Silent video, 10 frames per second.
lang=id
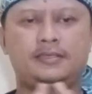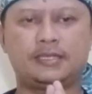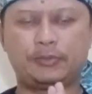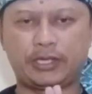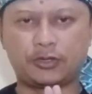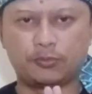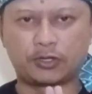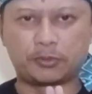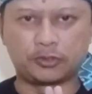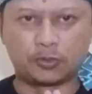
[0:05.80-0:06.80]
Assalamualaikum
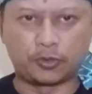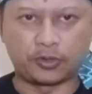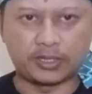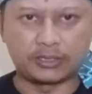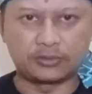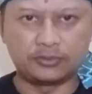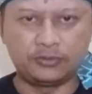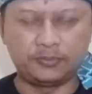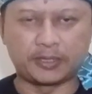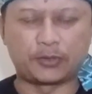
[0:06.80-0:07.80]
warahmatullahi
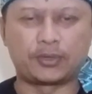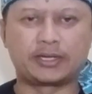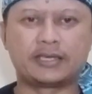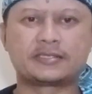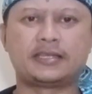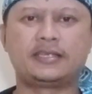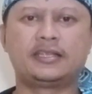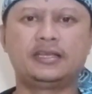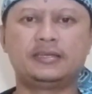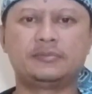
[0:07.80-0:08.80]
wabarakatuh para wargi
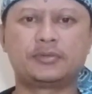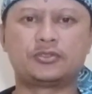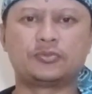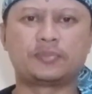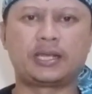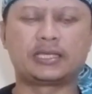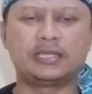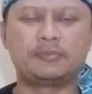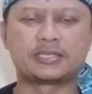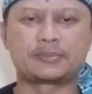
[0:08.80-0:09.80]
sedaya berjumpa
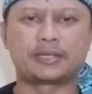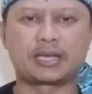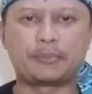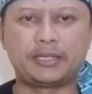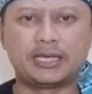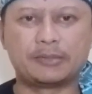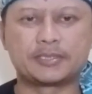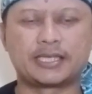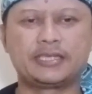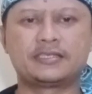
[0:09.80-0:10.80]
lagi bersama kami
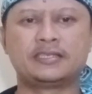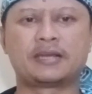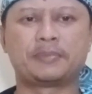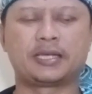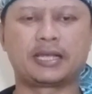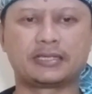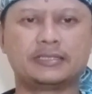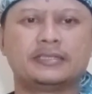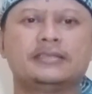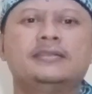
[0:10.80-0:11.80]
dalam seri sejarah
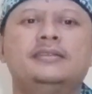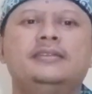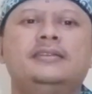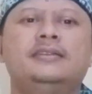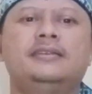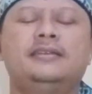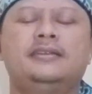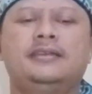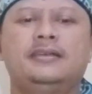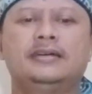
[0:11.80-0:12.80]
petir
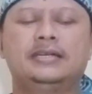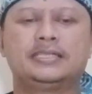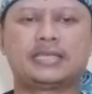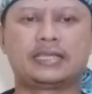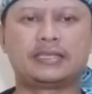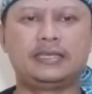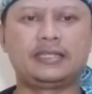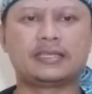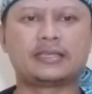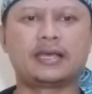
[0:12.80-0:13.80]
eh, saat
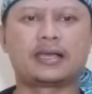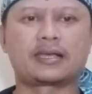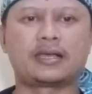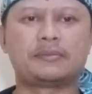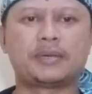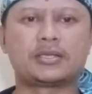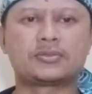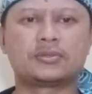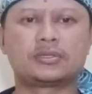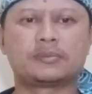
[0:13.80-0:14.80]
ini kita akan
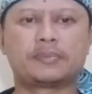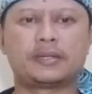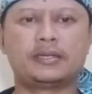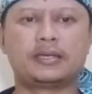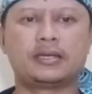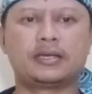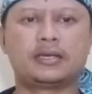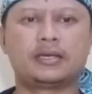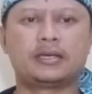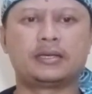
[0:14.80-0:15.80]
masuk
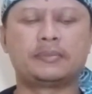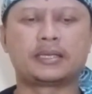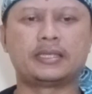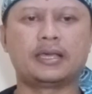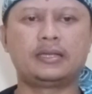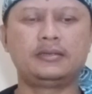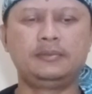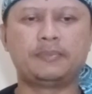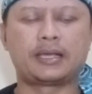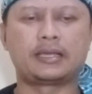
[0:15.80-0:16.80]
kepada
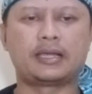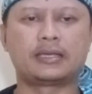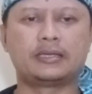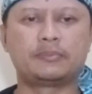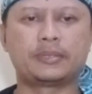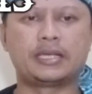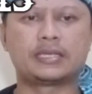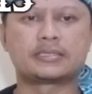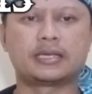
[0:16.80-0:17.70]
bagian pagar ageng pada